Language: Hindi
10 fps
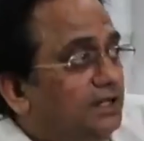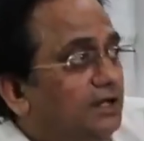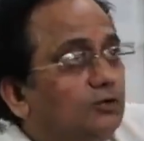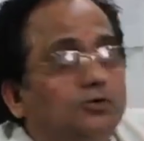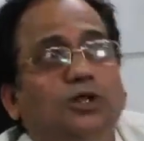ले
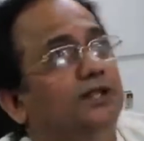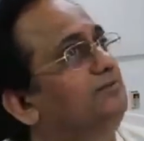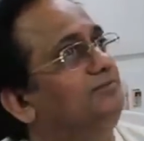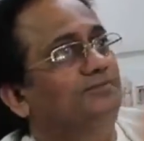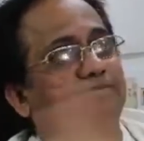रहा हूं नहीं
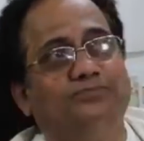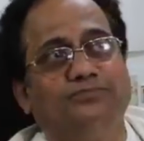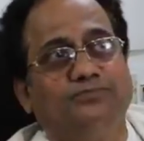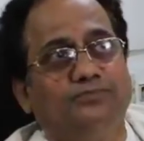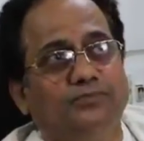
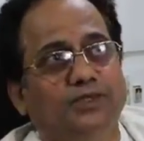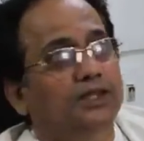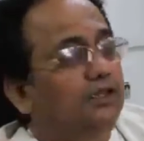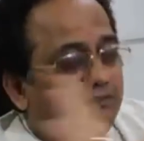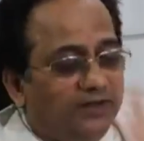
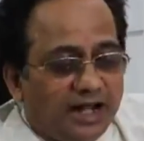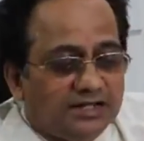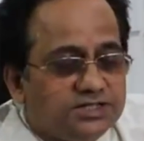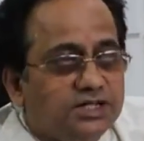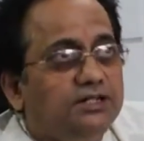
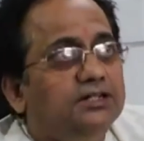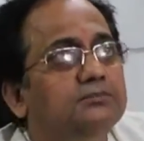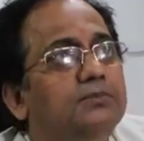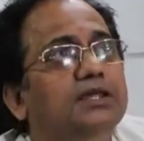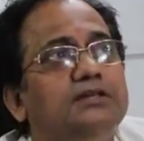फाइनेंशियल
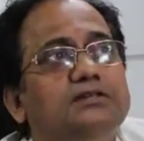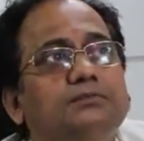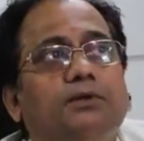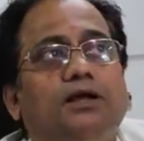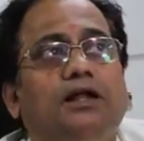इसमें किसी
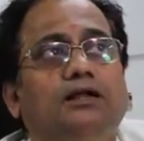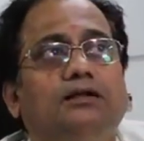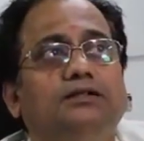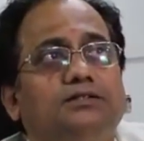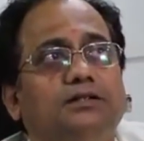प्रकार
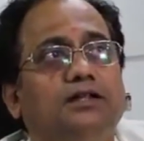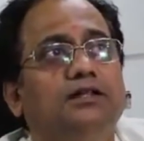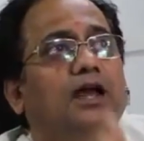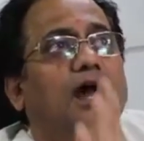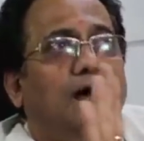का रिस्क
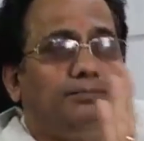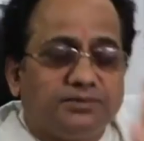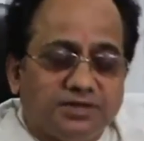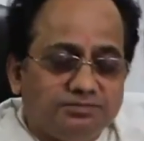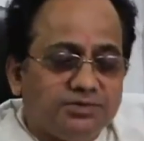नहीं है आप
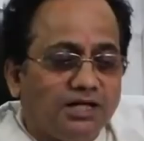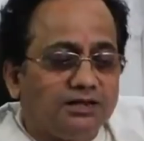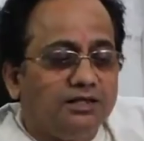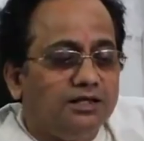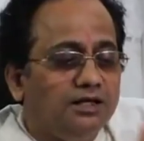सब
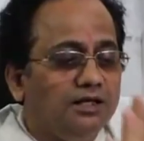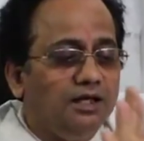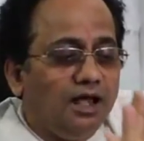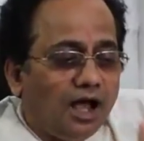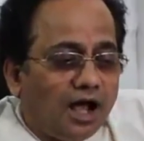जानते हैं
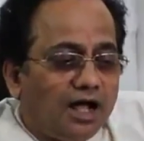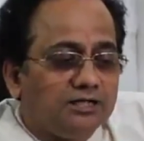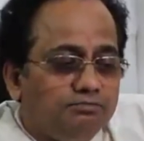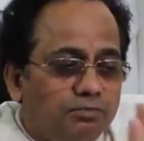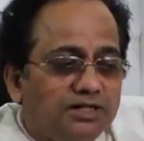
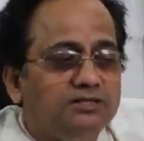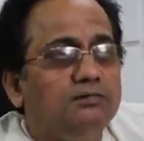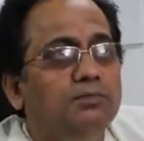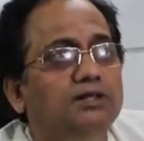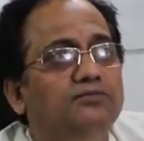आज बड़ी
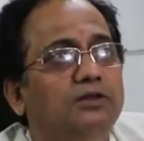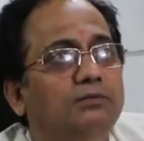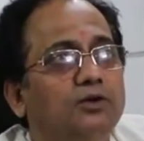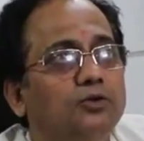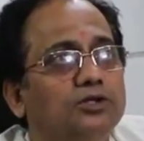से बड़ी
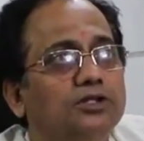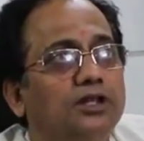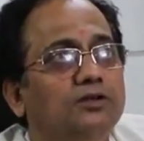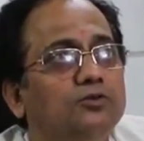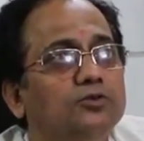फिल्में होती
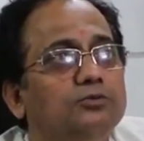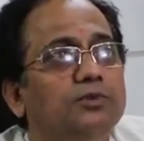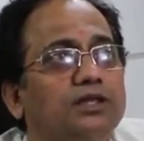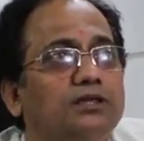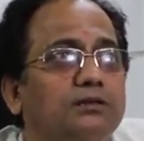हैं
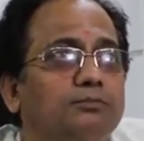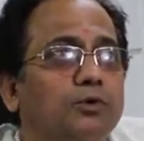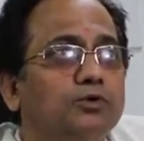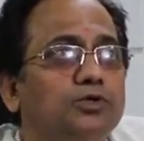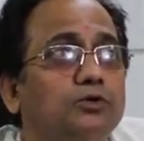उसमें
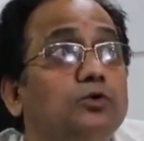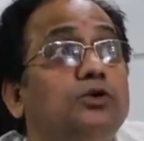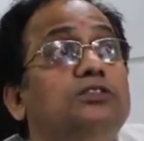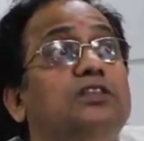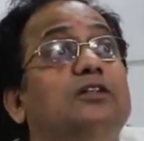प्रोड्यूसर को
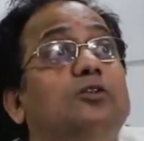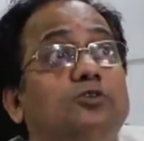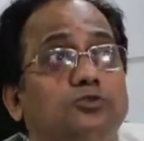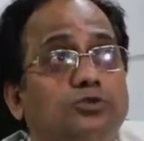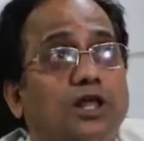कितना
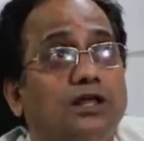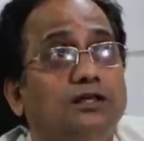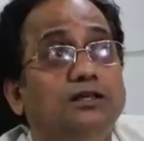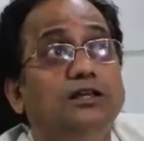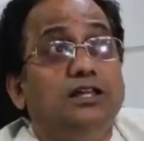लॉस होता
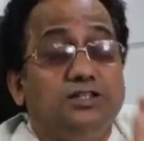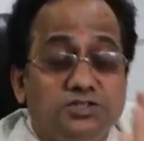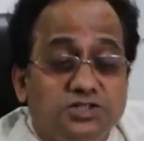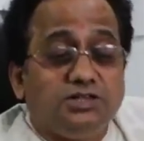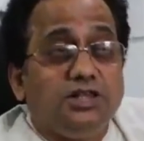
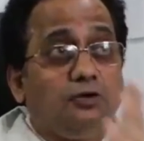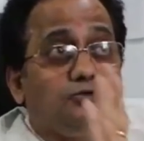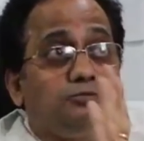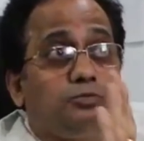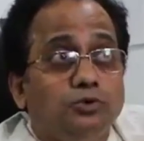है जितना
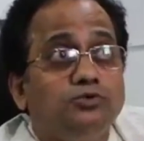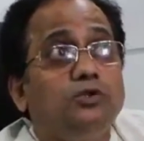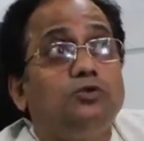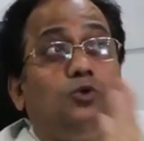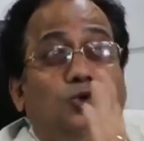उस
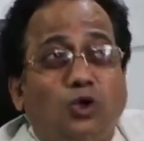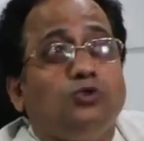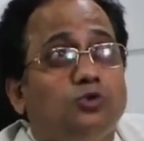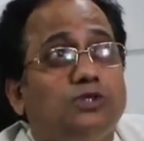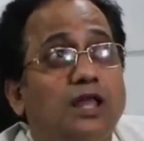प्रोड्यूसर को
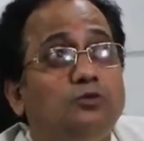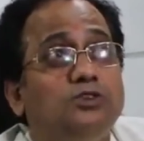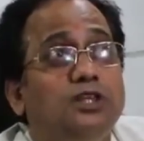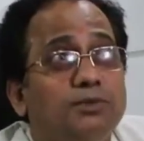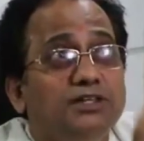लॉस होता है
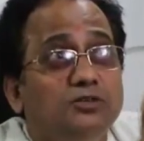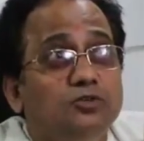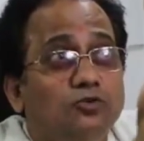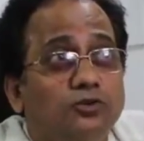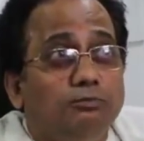उतने में ये
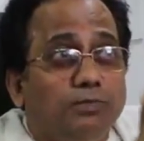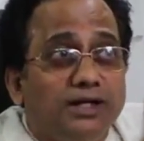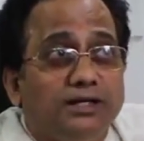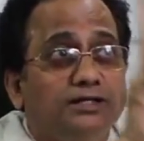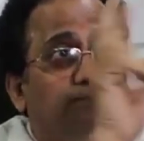दो फिल्म
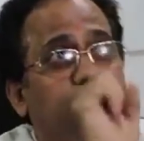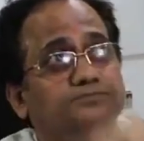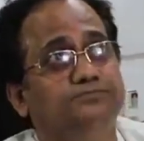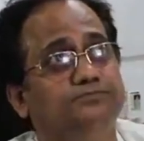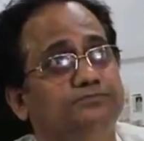
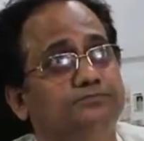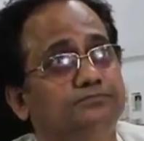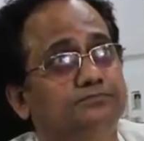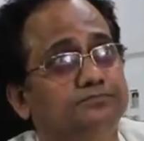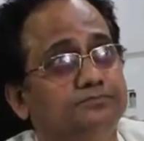
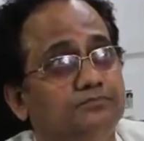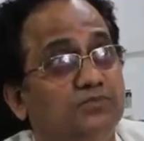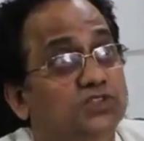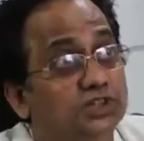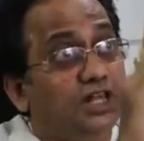
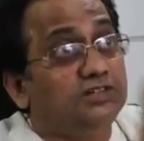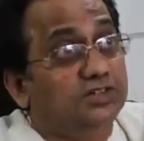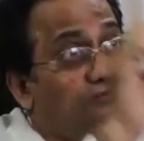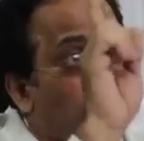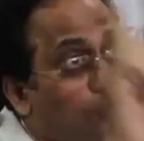बनेगी जितना
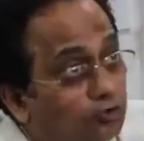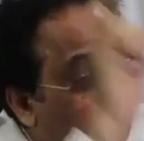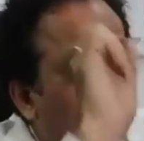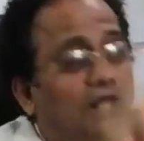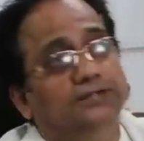सिर्फ लॉस
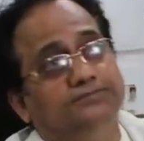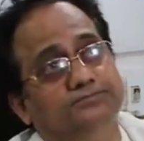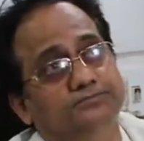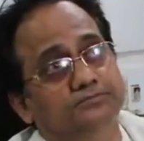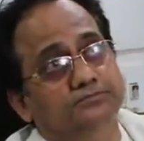होता है
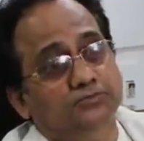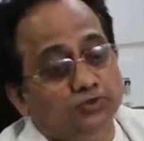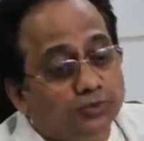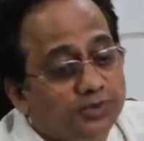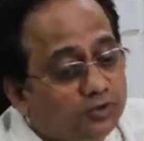
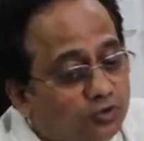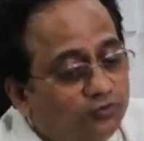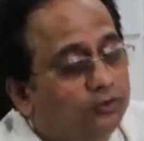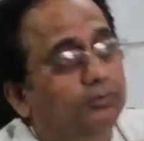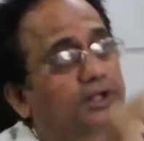उसमें ये दो
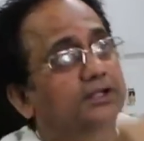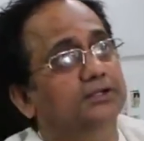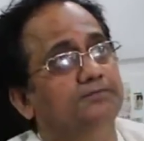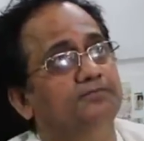फिल्म बनेगी